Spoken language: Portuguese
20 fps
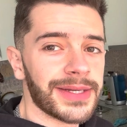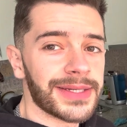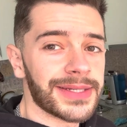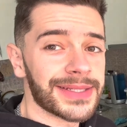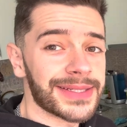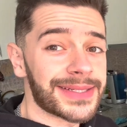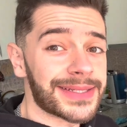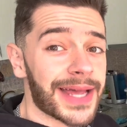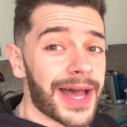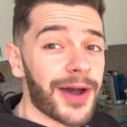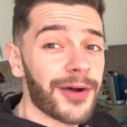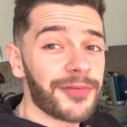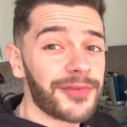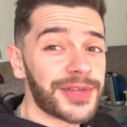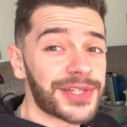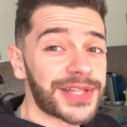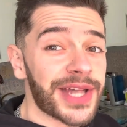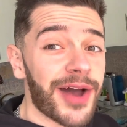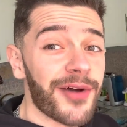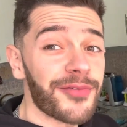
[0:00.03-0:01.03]
Salve,
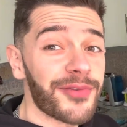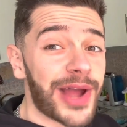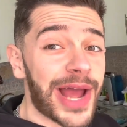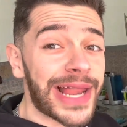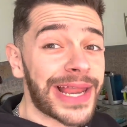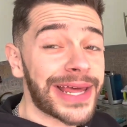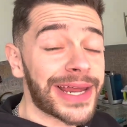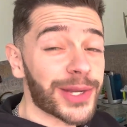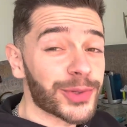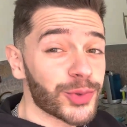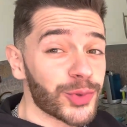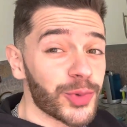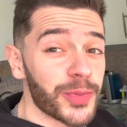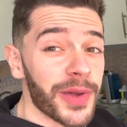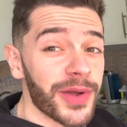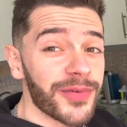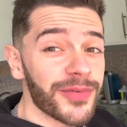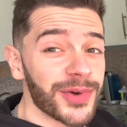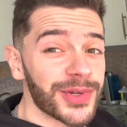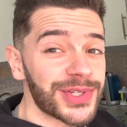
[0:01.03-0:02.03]
salve galera, tudo
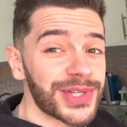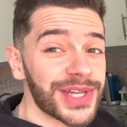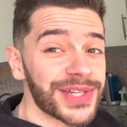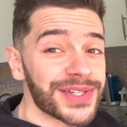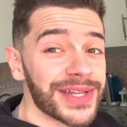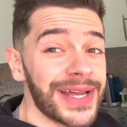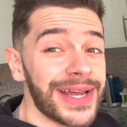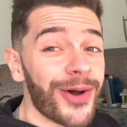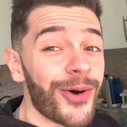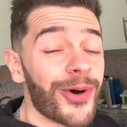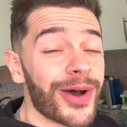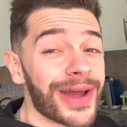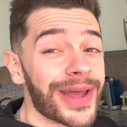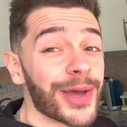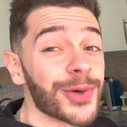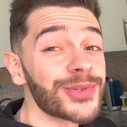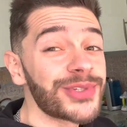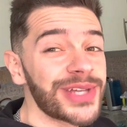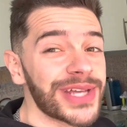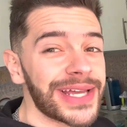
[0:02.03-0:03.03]
bem com vocês? Ó,
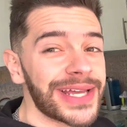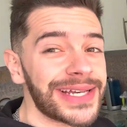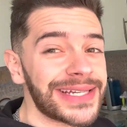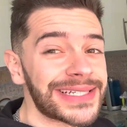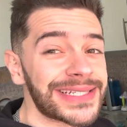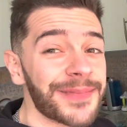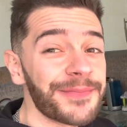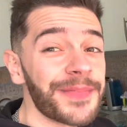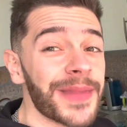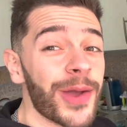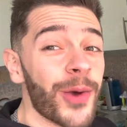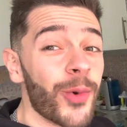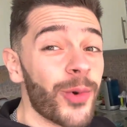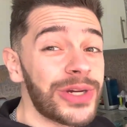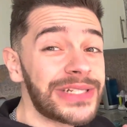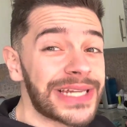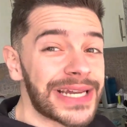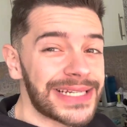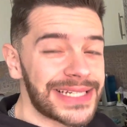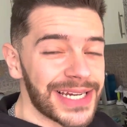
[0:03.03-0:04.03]
é o seguinte,
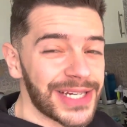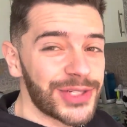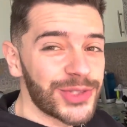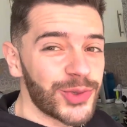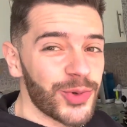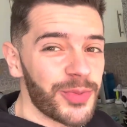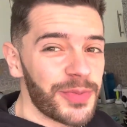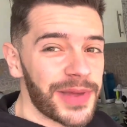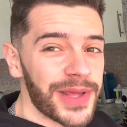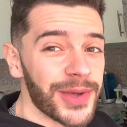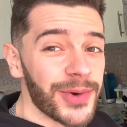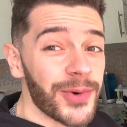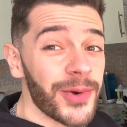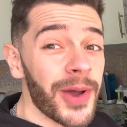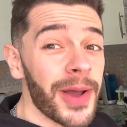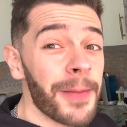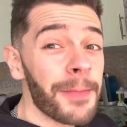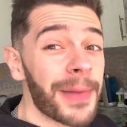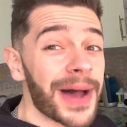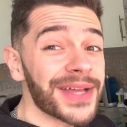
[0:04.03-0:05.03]
hoje é dia de
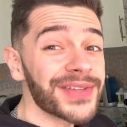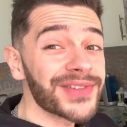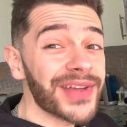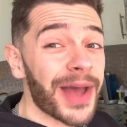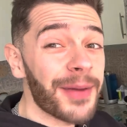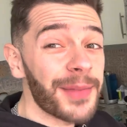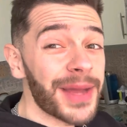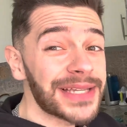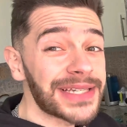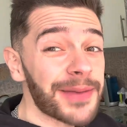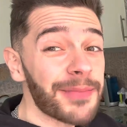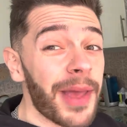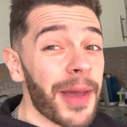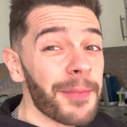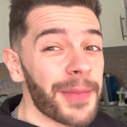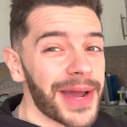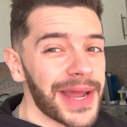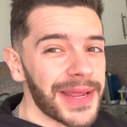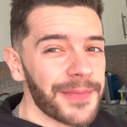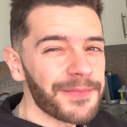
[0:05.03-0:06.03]
domingo, basicamente a minha
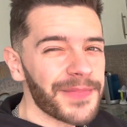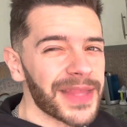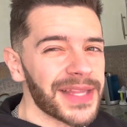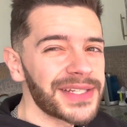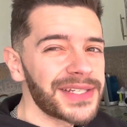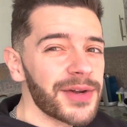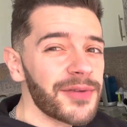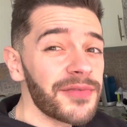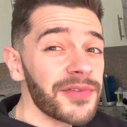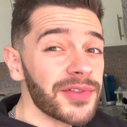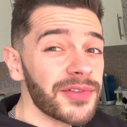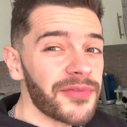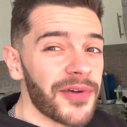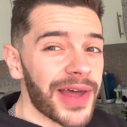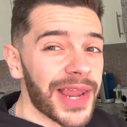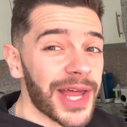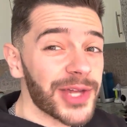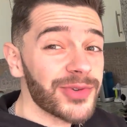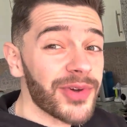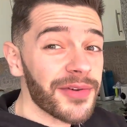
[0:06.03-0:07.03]
mãe tinha ouvido
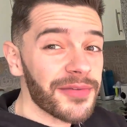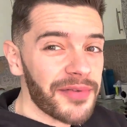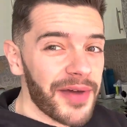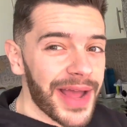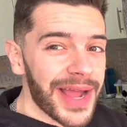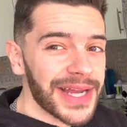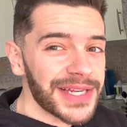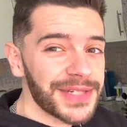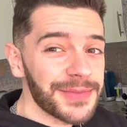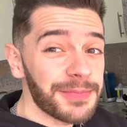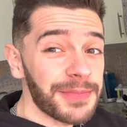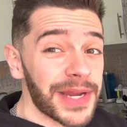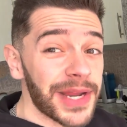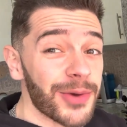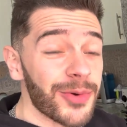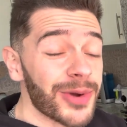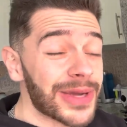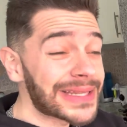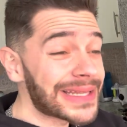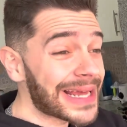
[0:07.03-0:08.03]
falar de uma vaga de
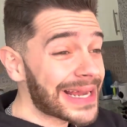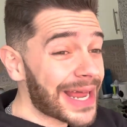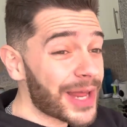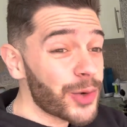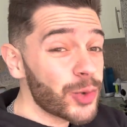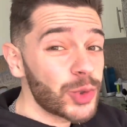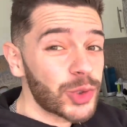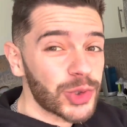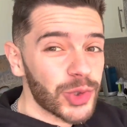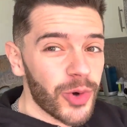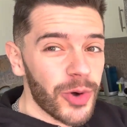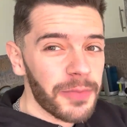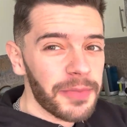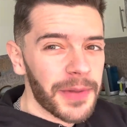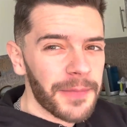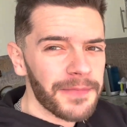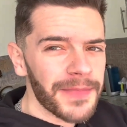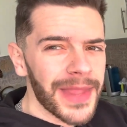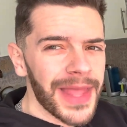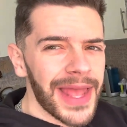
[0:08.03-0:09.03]
emprego que tem lá num
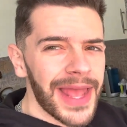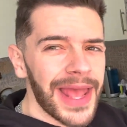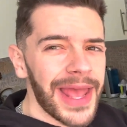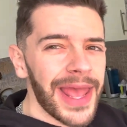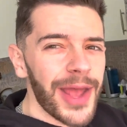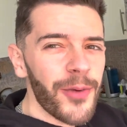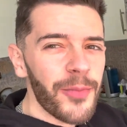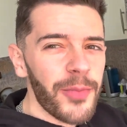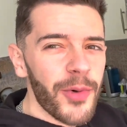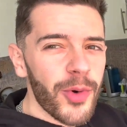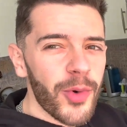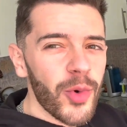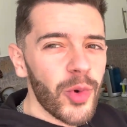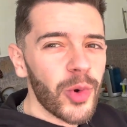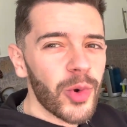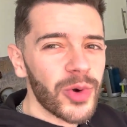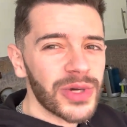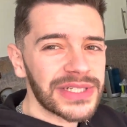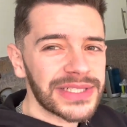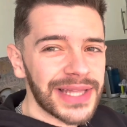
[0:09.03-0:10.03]
shopping. É, é um pouco
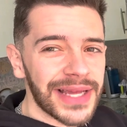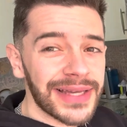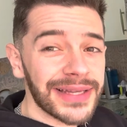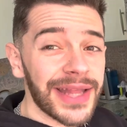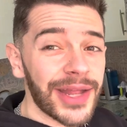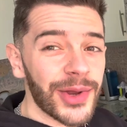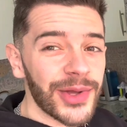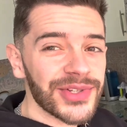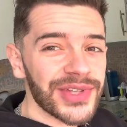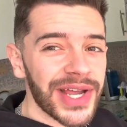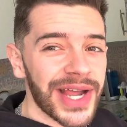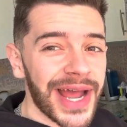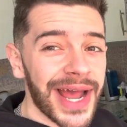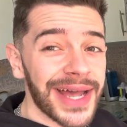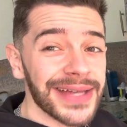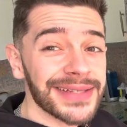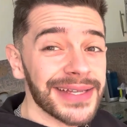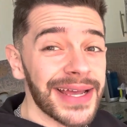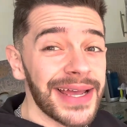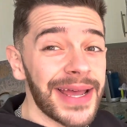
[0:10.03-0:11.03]
longe daqui da nossa
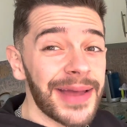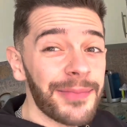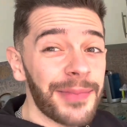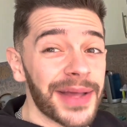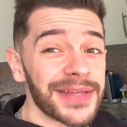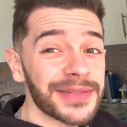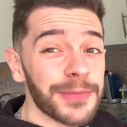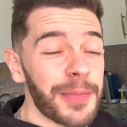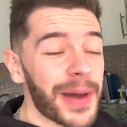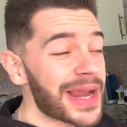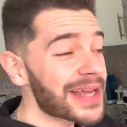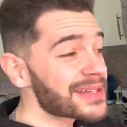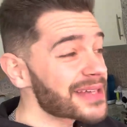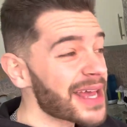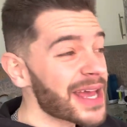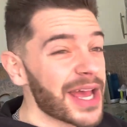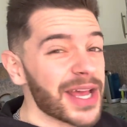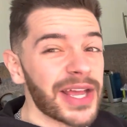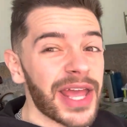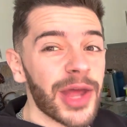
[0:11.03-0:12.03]
casa, mas parece que
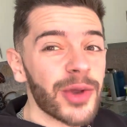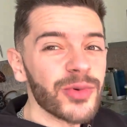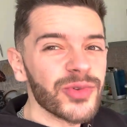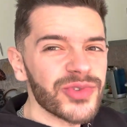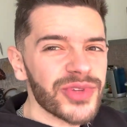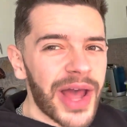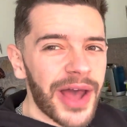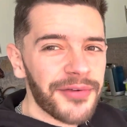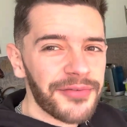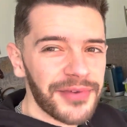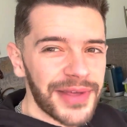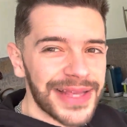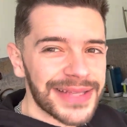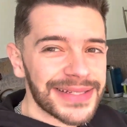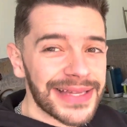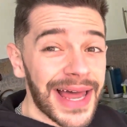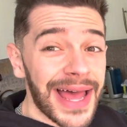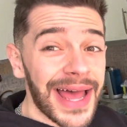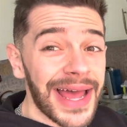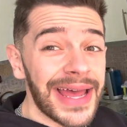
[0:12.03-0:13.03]
é, que é nos
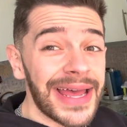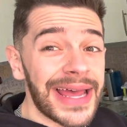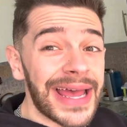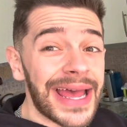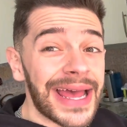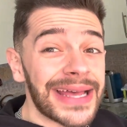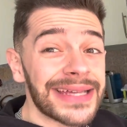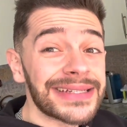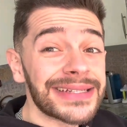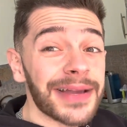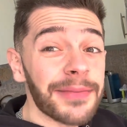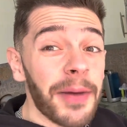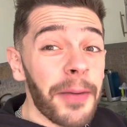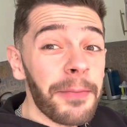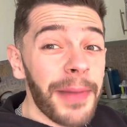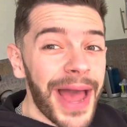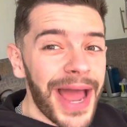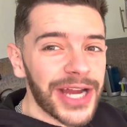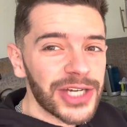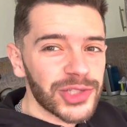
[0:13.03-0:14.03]
cafés lá, é, se chama
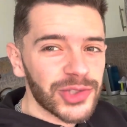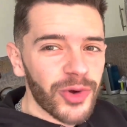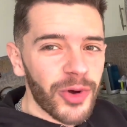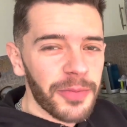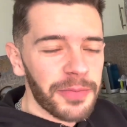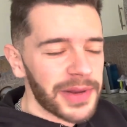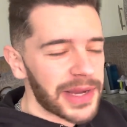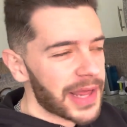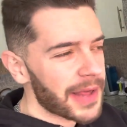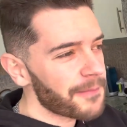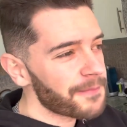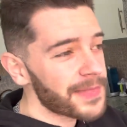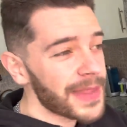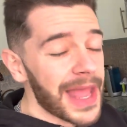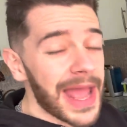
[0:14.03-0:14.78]
Mar Shopping, né?